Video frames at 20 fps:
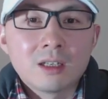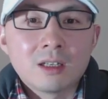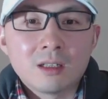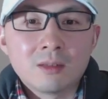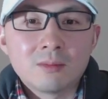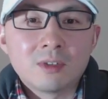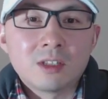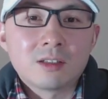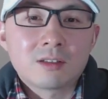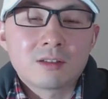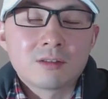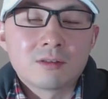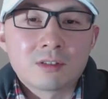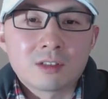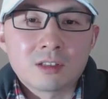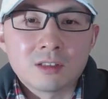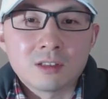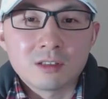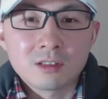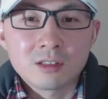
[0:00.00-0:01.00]
那么就
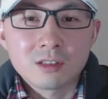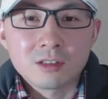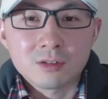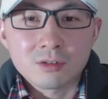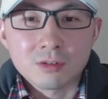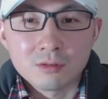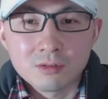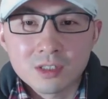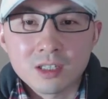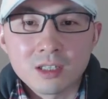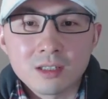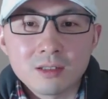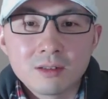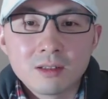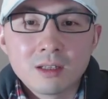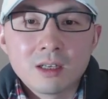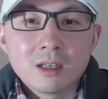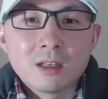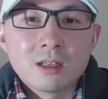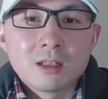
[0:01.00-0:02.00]
只能是重审。
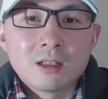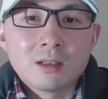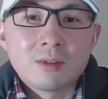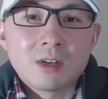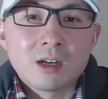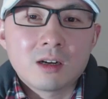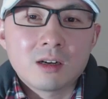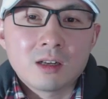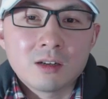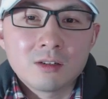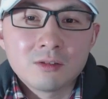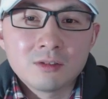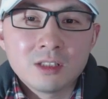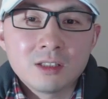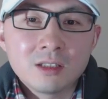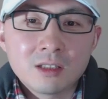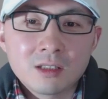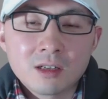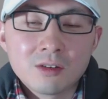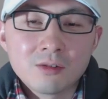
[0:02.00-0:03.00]
那么辽
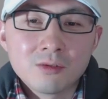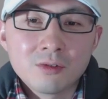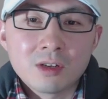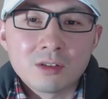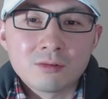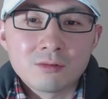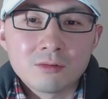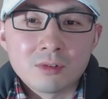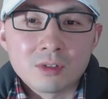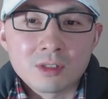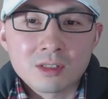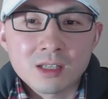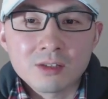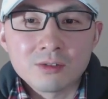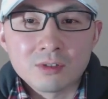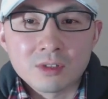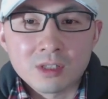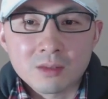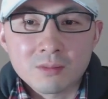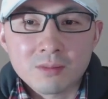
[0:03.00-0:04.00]
宁高院如果再
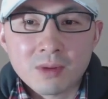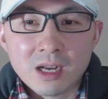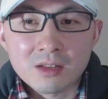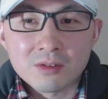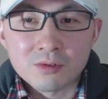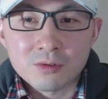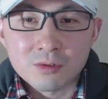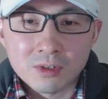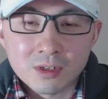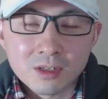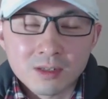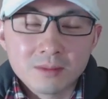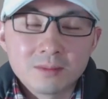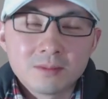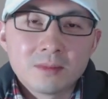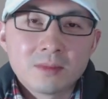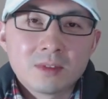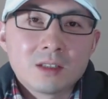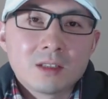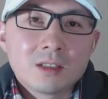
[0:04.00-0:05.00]
有一个判决，
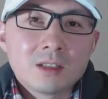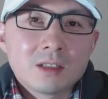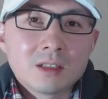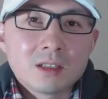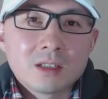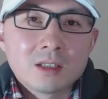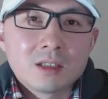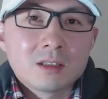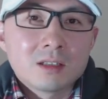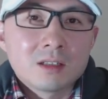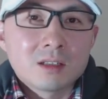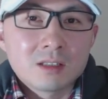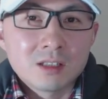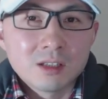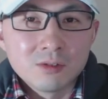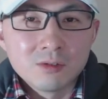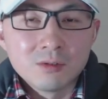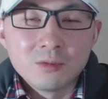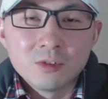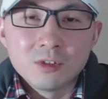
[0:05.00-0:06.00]

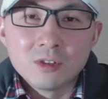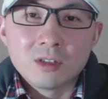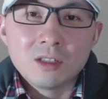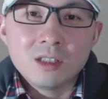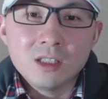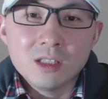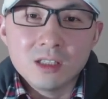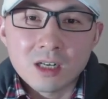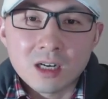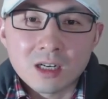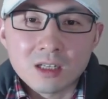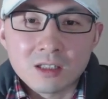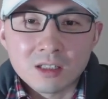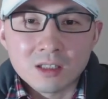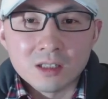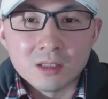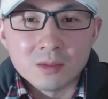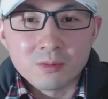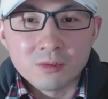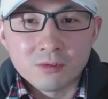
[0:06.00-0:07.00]
谢伦伯格依然
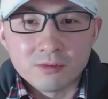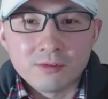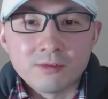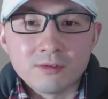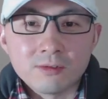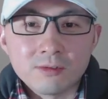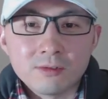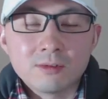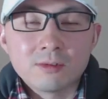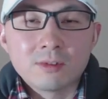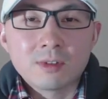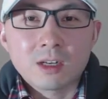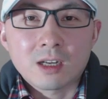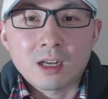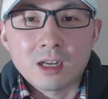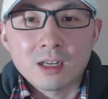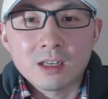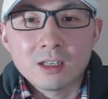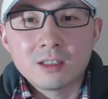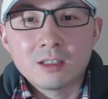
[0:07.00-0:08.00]
可以不服，
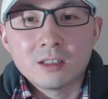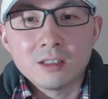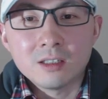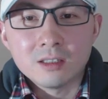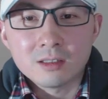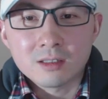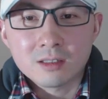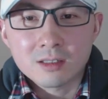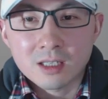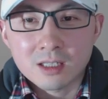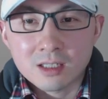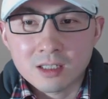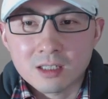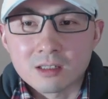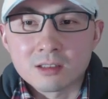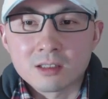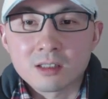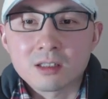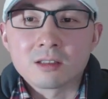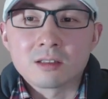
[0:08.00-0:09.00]
还可以再
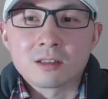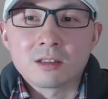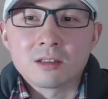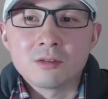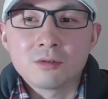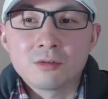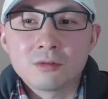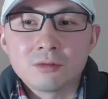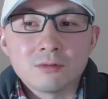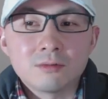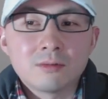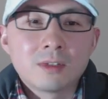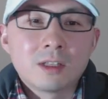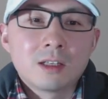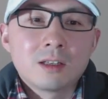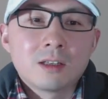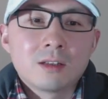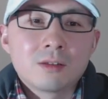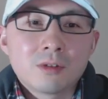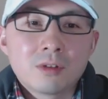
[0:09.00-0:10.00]
向上申诉，
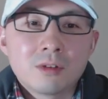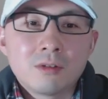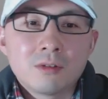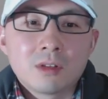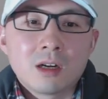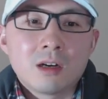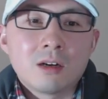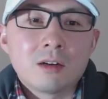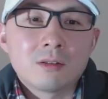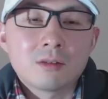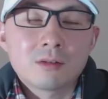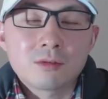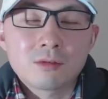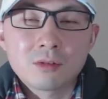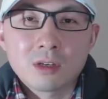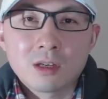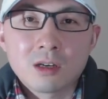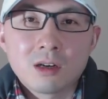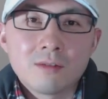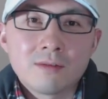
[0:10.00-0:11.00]
最后到
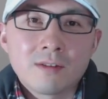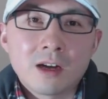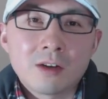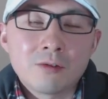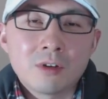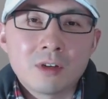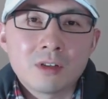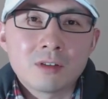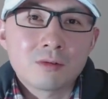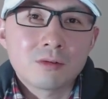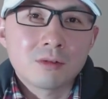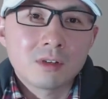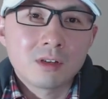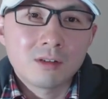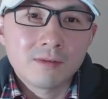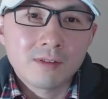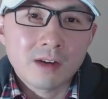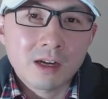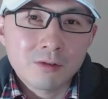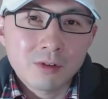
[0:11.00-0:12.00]
最高法院。最
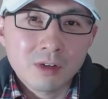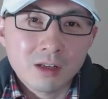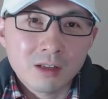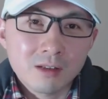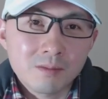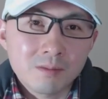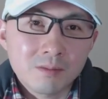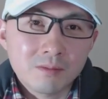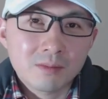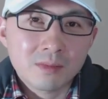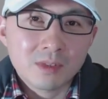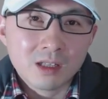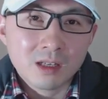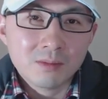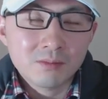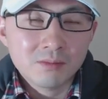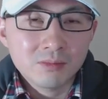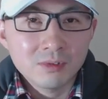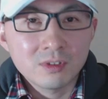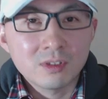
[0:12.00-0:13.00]
高法院
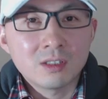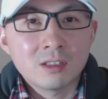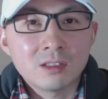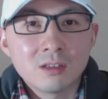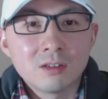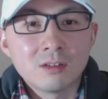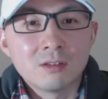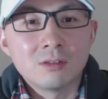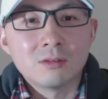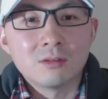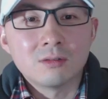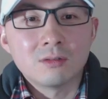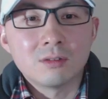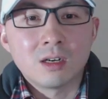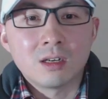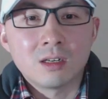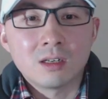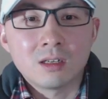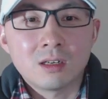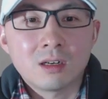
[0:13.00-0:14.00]
他不能够
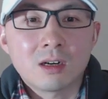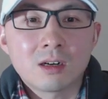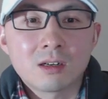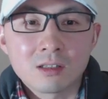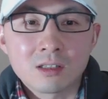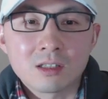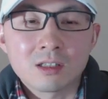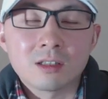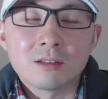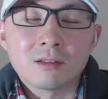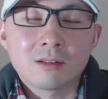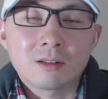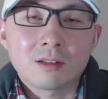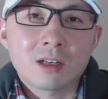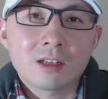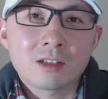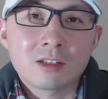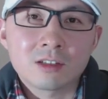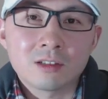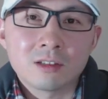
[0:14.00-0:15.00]
呃二审，
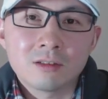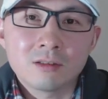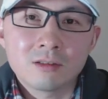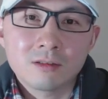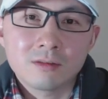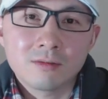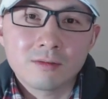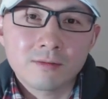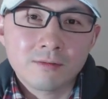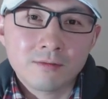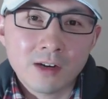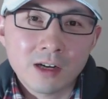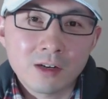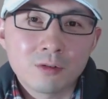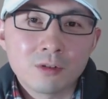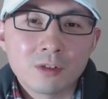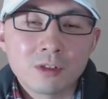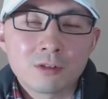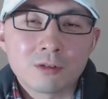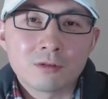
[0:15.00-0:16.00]
他只能发
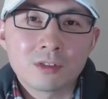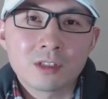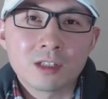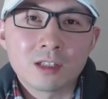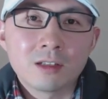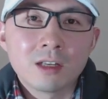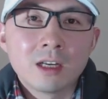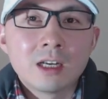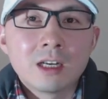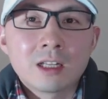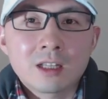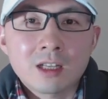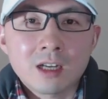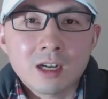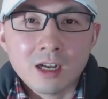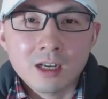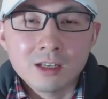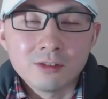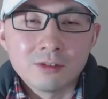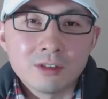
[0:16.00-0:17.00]
回重审，他
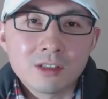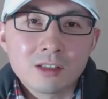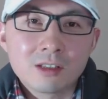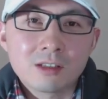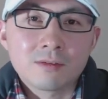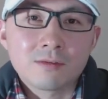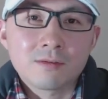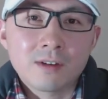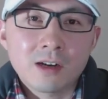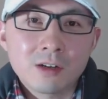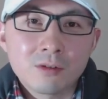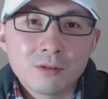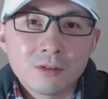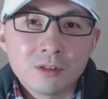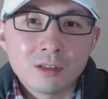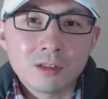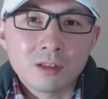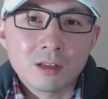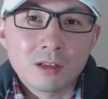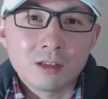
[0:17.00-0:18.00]
还有一次发
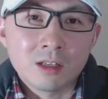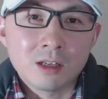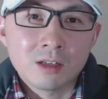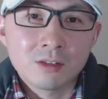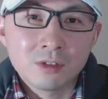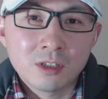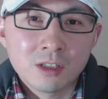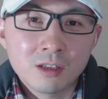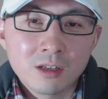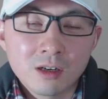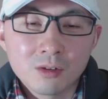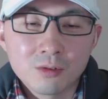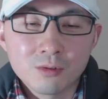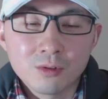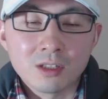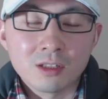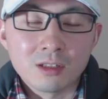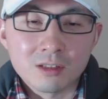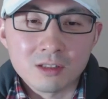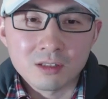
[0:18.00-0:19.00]
回辽宁高
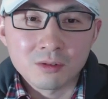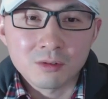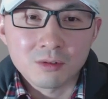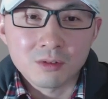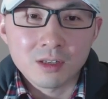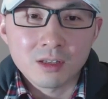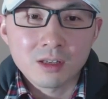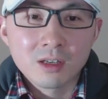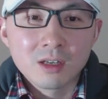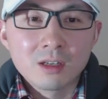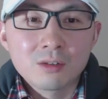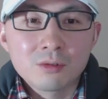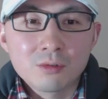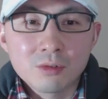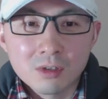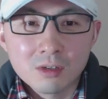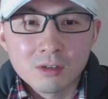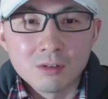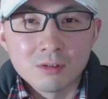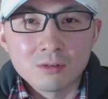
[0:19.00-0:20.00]
院的机会，
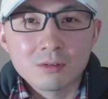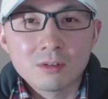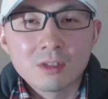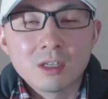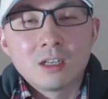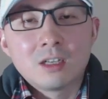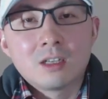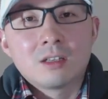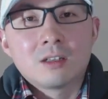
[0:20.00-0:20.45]
最后。